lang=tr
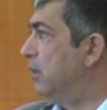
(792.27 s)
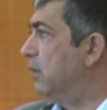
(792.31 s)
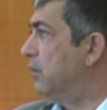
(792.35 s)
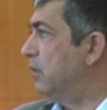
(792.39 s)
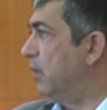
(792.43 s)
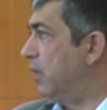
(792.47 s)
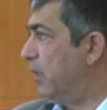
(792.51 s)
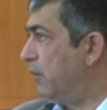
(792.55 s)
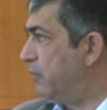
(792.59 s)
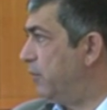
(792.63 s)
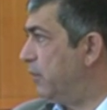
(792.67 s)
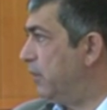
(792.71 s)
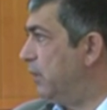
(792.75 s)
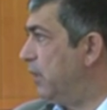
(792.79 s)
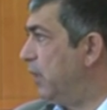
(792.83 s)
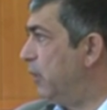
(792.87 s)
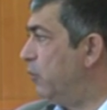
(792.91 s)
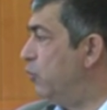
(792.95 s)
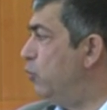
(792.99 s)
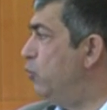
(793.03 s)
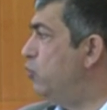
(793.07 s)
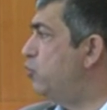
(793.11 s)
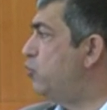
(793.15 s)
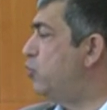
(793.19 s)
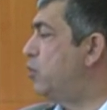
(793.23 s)
tarafından
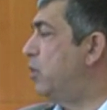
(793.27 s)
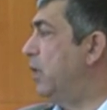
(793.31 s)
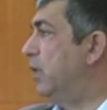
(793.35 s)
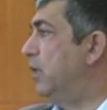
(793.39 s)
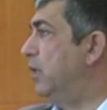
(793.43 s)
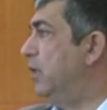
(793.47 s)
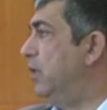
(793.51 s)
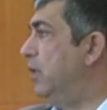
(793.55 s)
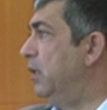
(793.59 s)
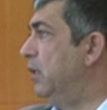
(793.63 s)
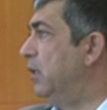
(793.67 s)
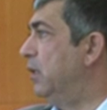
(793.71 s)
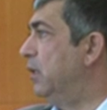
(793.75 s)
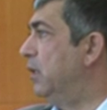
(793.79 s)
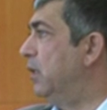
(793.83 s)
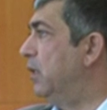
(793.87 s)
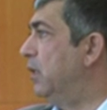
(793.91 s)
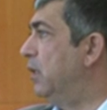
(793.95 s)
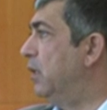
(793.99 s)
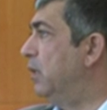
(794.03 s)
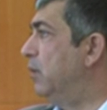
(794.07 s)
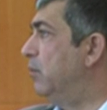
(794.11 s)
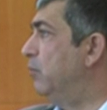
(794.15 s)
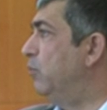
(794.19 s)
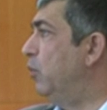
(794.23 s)
3 tane
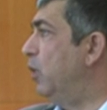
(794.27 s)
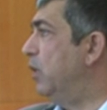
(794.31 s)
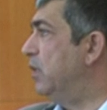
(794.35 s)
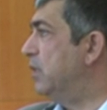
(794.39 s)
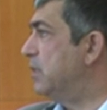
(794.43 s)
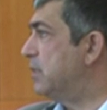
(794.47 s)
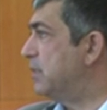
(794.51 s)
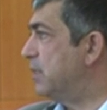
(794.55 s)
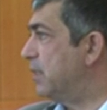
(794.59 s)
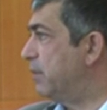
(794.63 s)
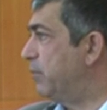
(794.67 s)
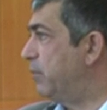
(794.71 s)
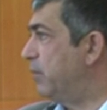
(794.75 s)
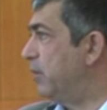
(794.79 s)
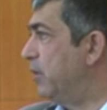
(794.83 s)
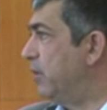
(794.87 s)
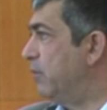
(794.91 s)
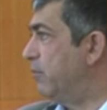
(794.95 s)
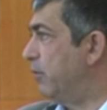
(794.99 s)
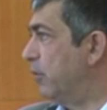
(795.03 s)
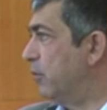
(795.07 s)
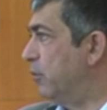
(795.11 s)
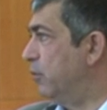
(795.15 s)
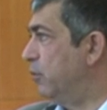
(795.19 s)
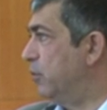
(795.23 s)
e, mühendislik
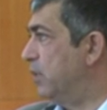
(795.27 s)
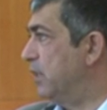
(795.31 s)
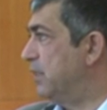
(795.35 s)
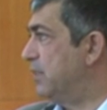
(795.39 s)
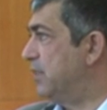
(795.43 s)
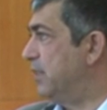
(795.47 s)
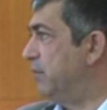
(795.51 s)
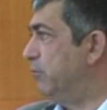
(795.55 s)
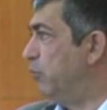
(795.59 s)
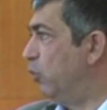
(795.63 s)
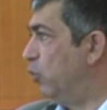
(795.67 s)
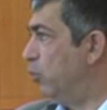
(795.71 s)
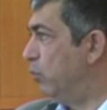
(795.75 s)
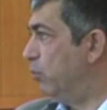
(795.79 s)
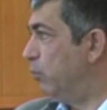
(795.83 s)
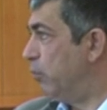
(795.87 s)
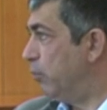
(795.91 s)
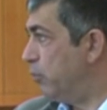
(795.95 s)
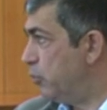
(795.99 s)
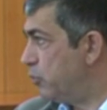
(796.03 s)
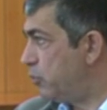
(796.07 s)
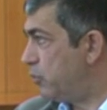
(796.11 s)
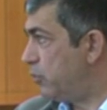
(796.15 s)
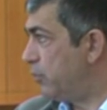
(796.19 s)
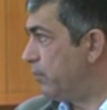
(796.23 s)
fakültesi
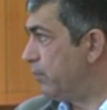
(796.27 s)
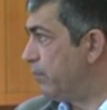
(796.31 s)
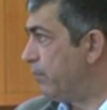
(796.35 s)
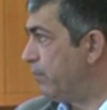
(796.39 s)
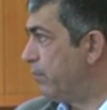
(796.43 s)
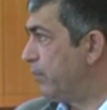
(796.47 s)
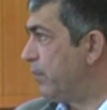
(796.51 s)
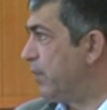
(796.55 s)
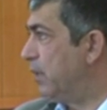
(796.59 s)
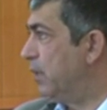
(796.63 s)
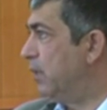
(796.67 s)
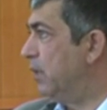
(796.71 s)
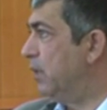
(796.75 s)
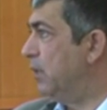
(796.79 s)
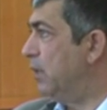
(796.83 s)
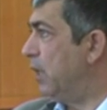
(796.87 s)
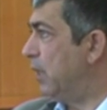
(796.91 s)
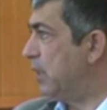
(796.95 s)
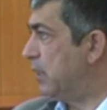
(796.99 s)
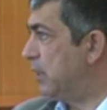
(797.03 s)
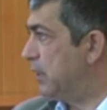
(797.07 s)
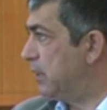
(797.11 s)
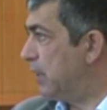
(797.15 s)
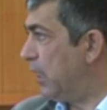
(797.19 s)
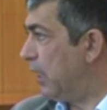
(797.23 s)
bölümümüz e,
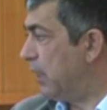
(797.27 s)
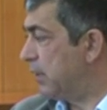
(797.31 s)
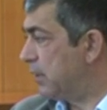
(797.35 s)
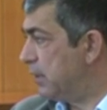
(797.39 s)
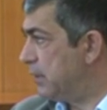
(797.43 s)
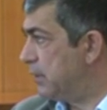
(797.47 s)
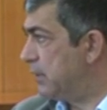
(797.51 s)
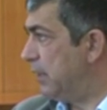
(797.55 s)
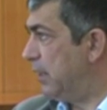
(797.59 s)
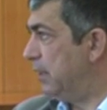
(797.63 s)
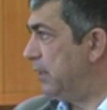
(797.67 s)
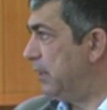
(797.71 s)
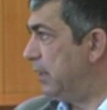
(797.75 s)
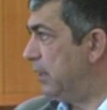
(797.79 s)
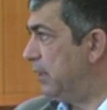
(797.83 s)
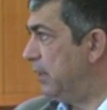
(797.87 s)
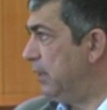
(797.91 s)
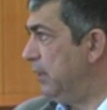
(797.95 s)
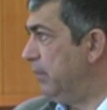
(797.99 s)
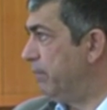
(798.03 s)
akredite edildi.